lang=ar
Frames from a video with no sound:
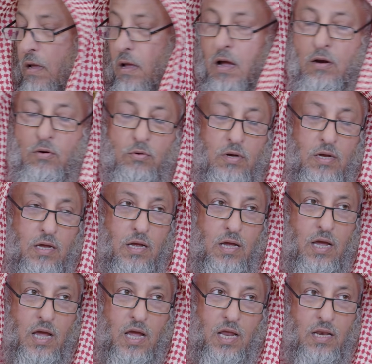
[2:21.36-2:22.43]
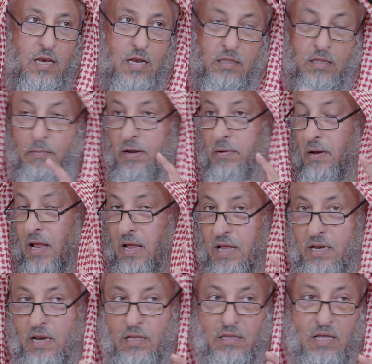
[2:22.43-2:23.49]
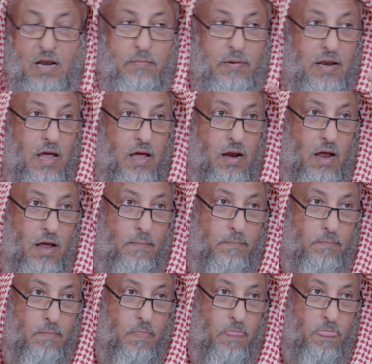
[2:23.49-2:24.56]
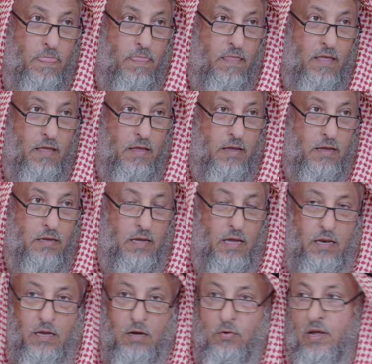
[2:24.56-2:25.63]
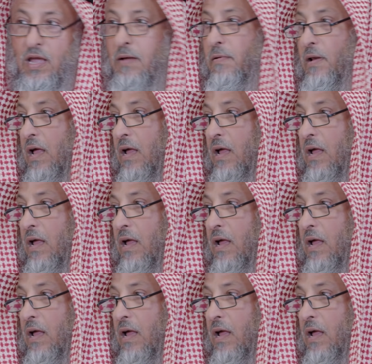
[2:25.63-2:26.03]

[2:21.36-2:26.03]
قالوا إن طبعا نتكلم عن حرام يعني هو يعمل